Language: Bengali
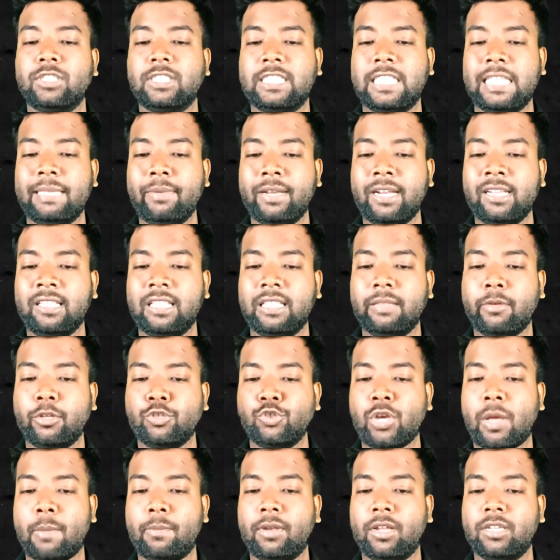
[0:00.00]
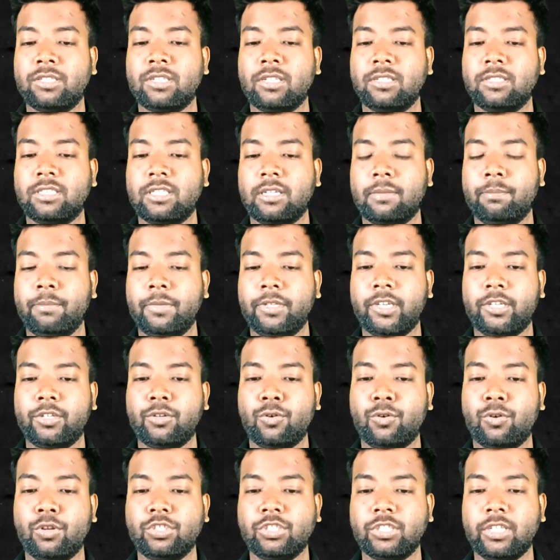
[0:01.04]
তো সেভ এখানে দেখতে পাচ্ছ অ্যাপ্লিকেশন সাবমিটেড
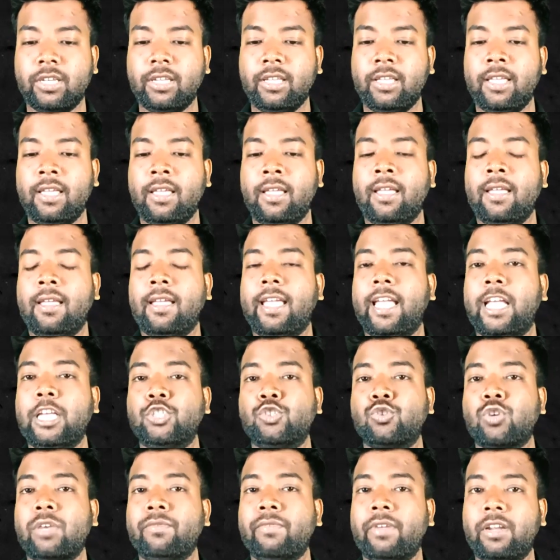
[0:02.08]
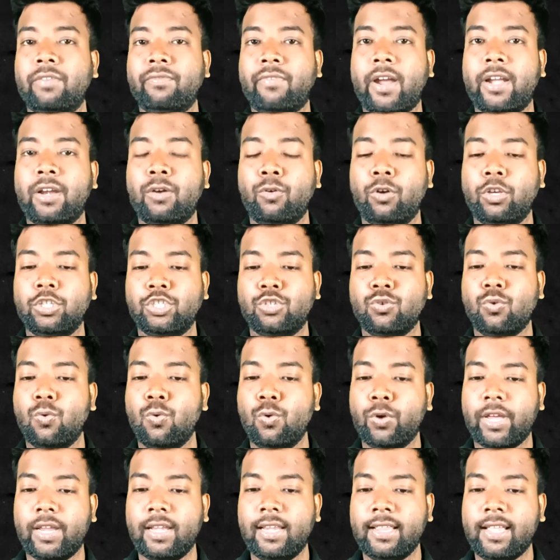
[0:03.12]
করেছে এইচ ওয়াই ভেরিফাইড হয়েছে
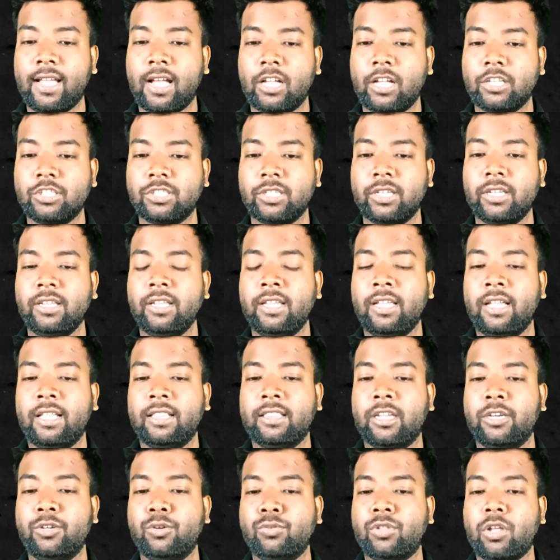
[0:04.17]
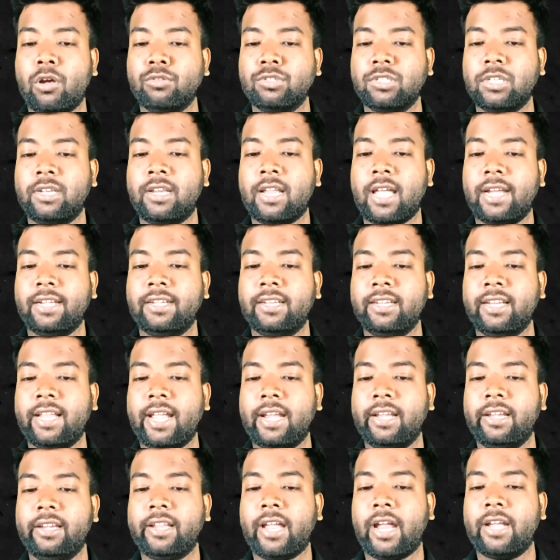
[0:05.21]
ওকে লেখা আছে দেন টু থাউজেন্ড
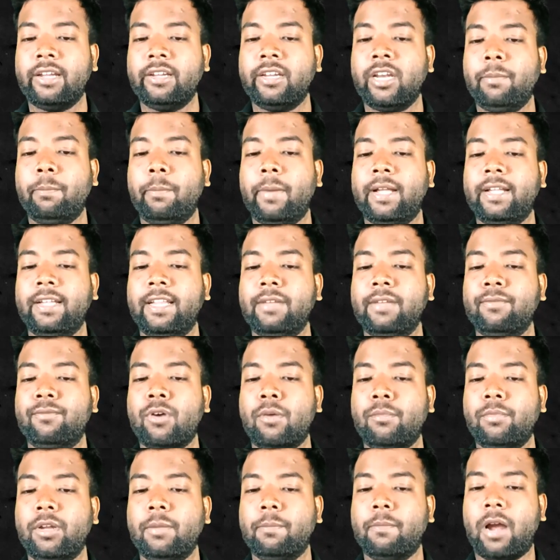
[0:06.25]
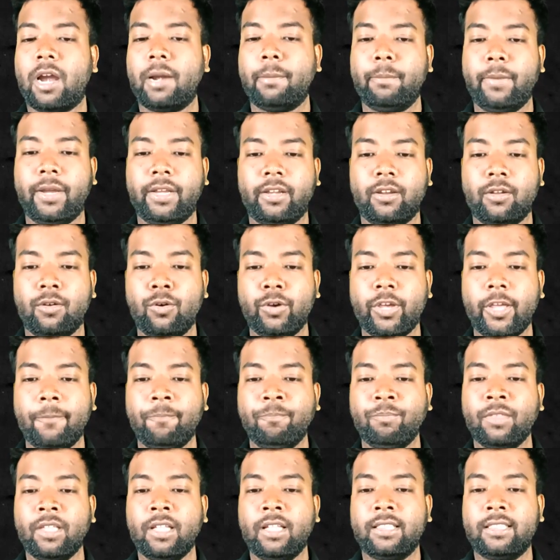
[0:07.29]
ক্যান্ডিডেট পেন্ডিং ফ্রম ডিপার্টমেন্ট ওকে
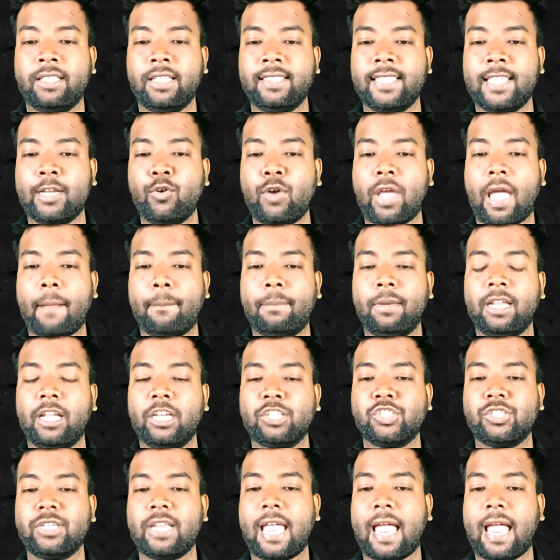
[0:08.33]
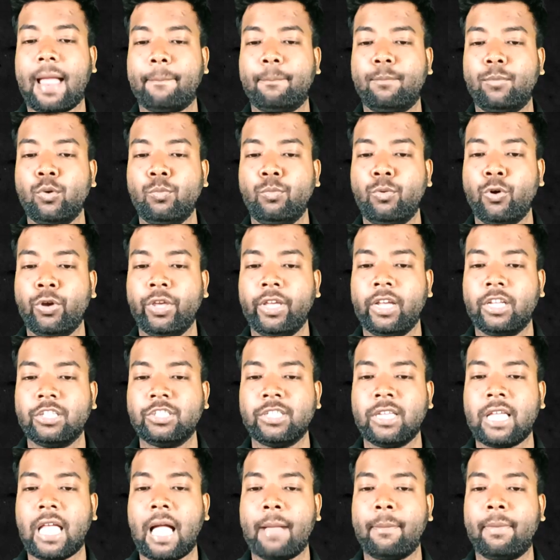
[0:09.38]
দেন দেখো অ্যাপ্লিকেশন অ্যাপ্রুভড হয়ে
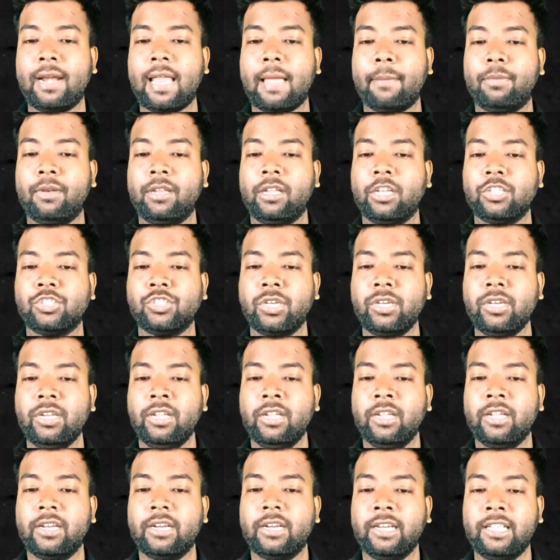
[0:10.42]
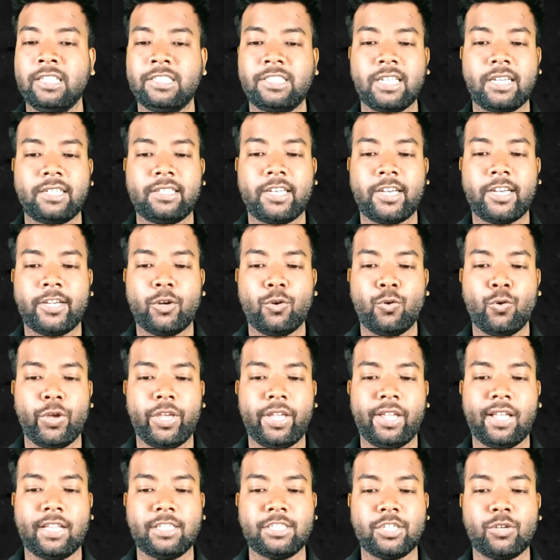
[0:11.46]
গেছে আবার অ্যাপ্লিকেশন রিজেক্টেডও
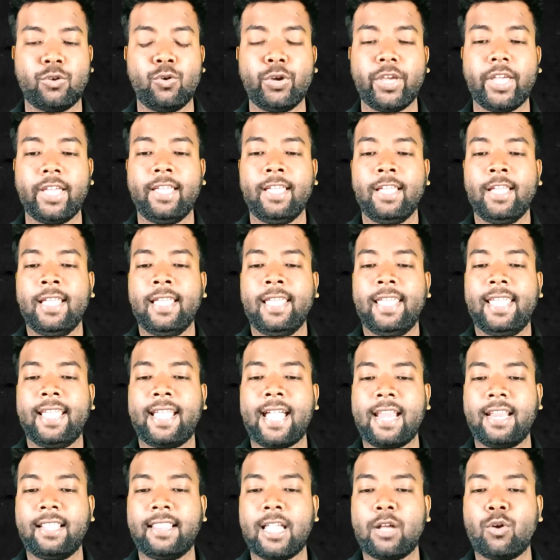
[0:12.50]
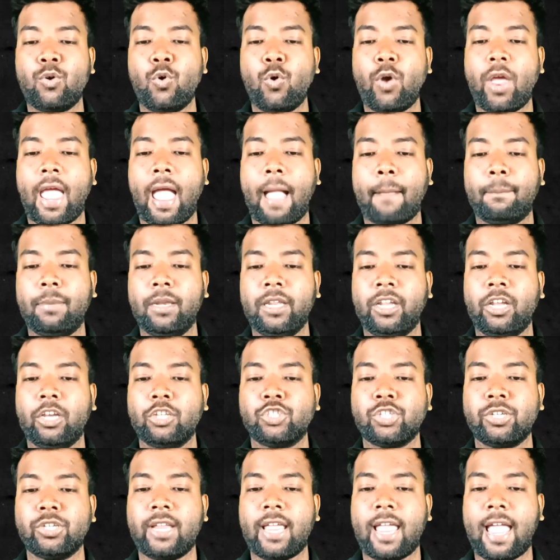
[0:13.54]
হয়ে গেছে ওকে এখানে দেখো
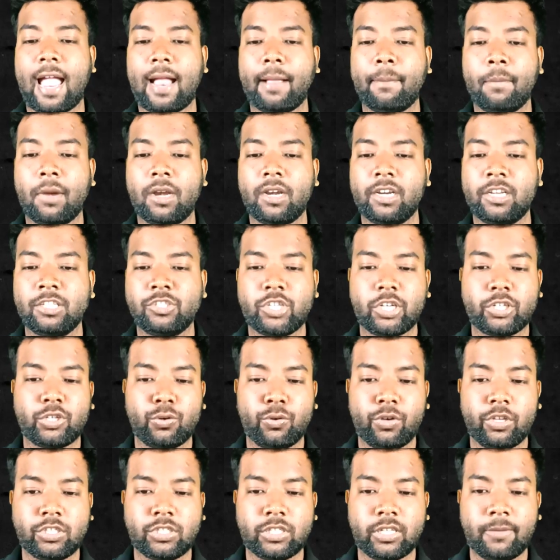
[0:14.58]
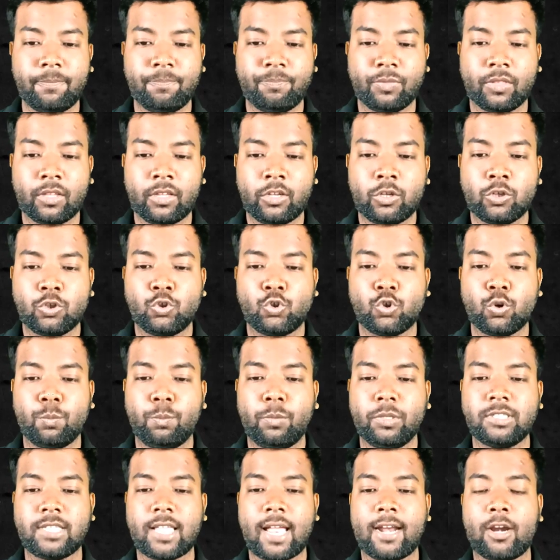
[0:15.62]
অ্যাপ্লিকেশন একবার রিজেক্ট হয়েছে
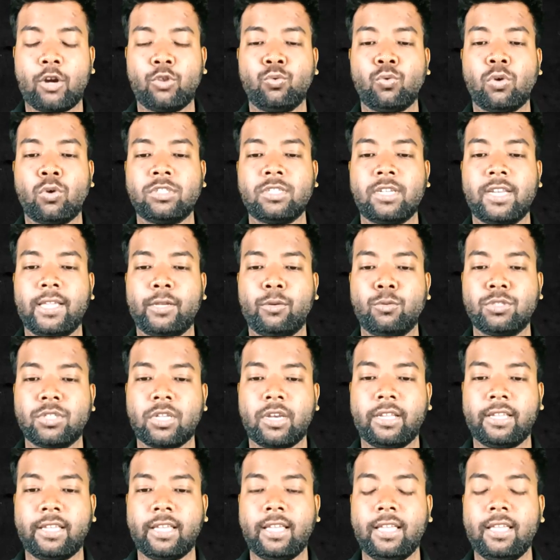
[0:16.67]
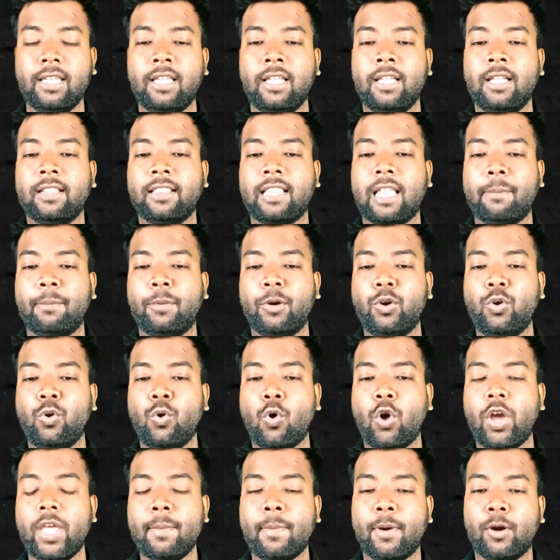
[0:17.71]
চব্বিশ এগারো দু হাজার একুশ তারিখে তারপর
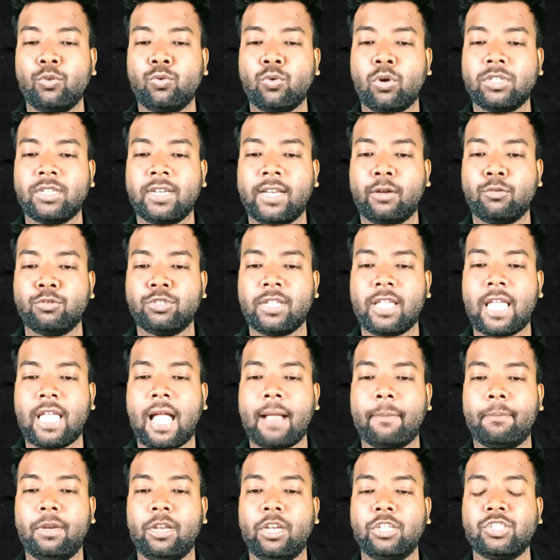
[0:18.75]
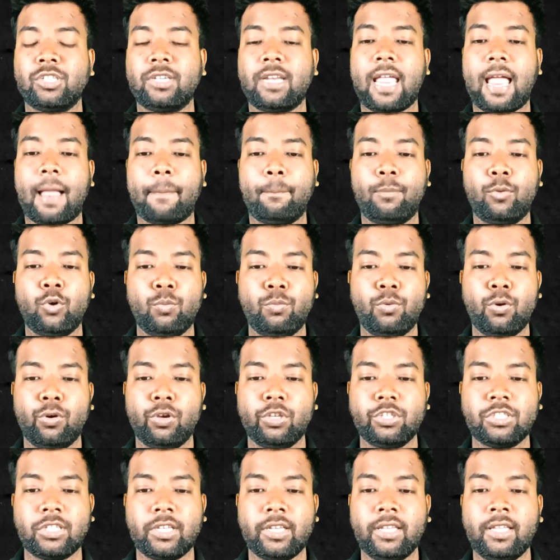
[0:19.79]
নয় বারো দু হাজার একুশে অ্যাপ্লিকেশন অ্যাপ্রুভড
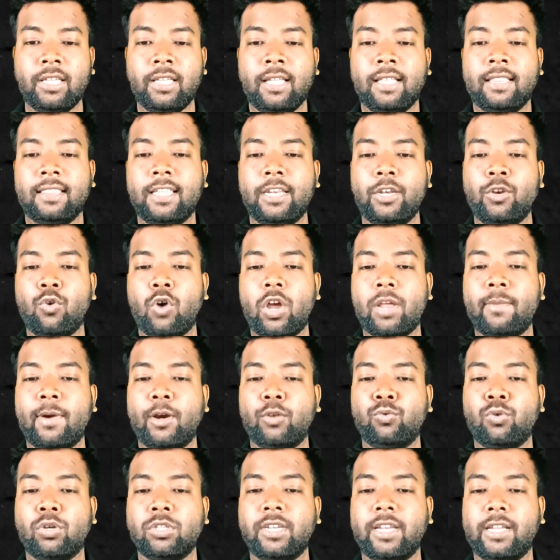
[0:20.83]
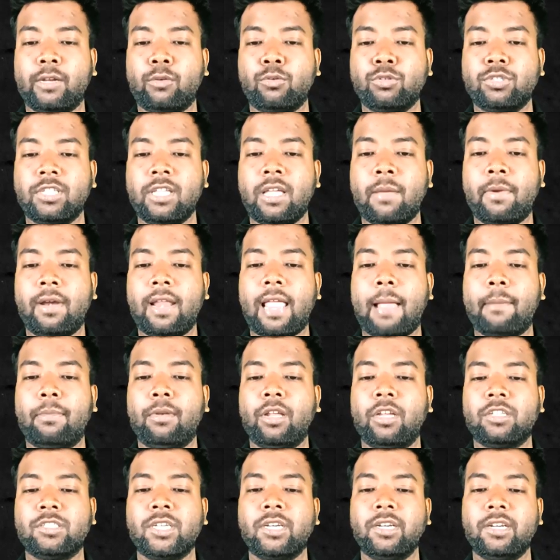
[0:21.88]
হয়েছে দেন নয় বারো দু হাজার একুশে আবার
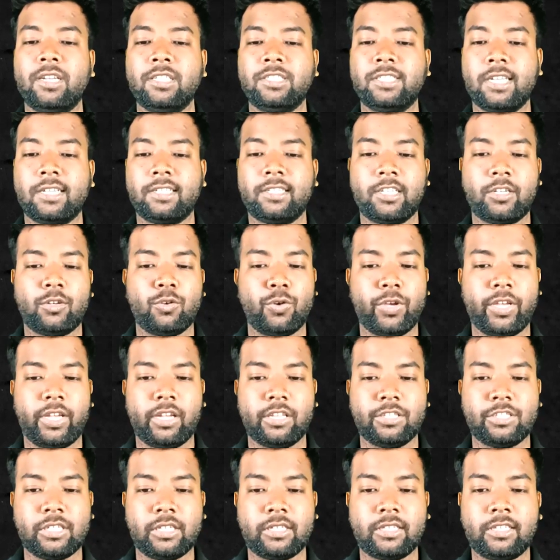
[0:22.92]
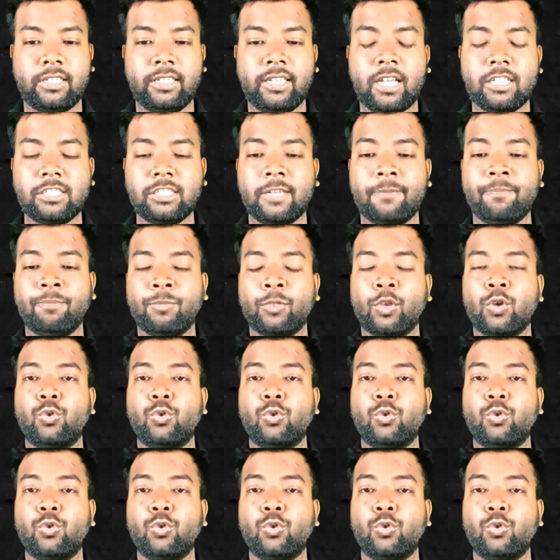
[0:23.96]
অ্যাপ্লিকেশন রিজেক্টেড হয়ে গেছে ঠিক আছে